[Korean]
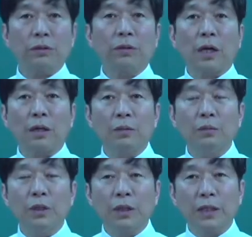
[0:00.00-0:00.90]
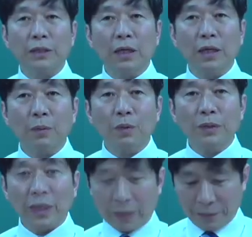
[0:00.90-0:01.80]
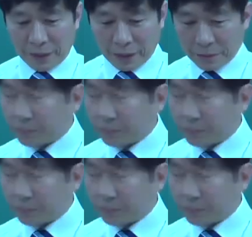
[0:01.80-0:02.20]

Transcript: 딱 미리 계산을 해본다는 겁니다.